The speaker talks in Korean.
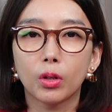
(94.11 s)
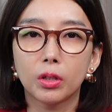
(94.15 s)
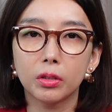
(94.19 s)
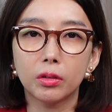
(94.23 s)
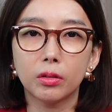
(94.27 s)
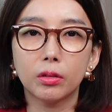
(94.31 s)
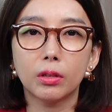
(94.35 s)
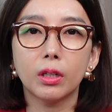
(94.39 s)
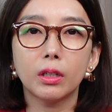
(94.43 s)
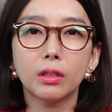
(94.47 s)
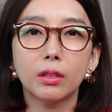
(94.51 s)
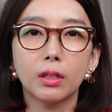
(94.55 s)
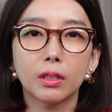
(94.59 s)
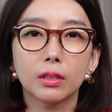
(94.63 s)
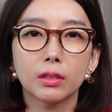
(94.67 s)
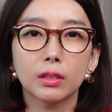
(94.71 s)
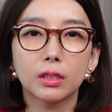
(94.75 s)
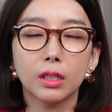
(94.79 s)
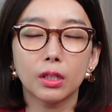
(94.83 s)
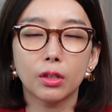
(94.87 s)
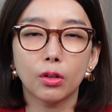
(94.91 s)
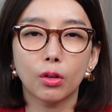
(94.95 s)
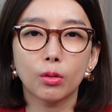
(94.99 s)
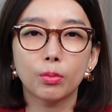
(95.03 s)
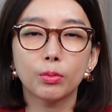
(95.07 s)
그때
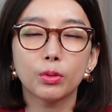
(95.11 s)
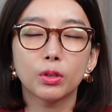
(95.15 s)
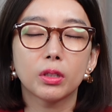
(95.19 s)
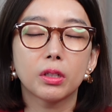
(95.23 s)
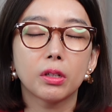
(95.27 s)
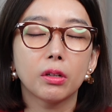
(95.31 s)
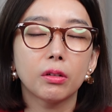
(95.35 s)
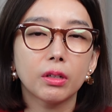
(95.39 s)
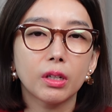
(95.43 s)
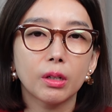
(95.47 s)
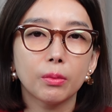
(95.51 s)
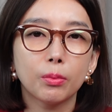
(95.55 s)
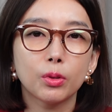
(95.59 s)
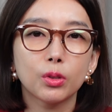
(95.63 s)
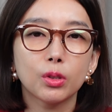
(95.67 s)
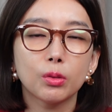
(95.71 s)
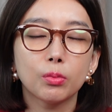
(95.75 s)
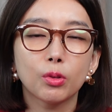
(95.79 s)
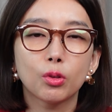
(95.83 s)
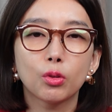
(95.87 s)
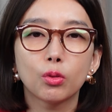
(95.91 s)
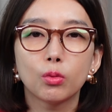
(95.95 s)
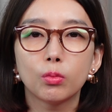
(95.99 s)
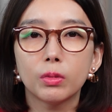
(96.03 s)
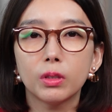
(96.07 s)
당시에 여러분들
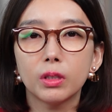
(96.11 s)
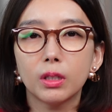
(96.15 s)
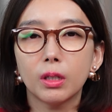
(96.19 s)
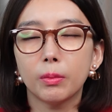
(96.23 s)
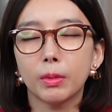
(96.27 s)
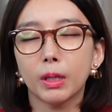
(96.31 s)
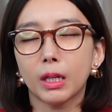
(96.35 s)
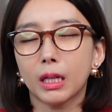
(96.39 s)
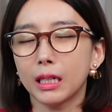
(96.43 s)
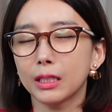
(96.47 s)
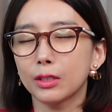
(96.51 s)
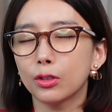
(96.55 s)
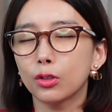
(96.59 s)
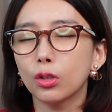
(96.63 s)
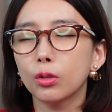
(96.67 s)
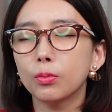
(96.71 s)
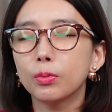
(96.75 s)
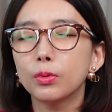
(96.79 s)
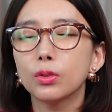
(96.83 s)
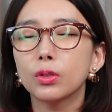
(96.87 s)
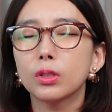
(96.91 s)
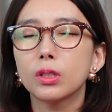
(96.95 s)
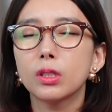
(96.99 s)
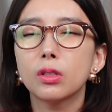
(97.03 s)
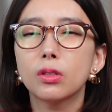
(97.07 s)
기억해보시면 국민의힘에
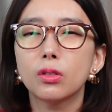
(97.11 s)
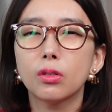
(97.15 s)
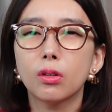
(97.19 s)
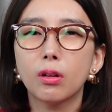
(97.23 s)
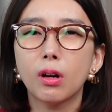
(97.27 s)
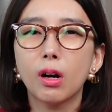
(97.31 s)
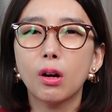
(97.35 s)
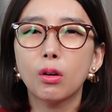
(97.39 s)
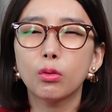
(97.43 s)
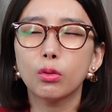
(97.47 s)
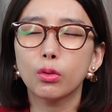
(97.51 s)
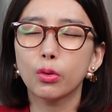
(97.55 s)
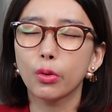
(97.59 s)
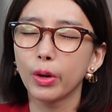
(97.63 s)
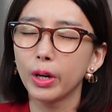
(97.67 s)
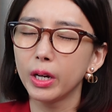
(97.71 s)
가처분 신청하고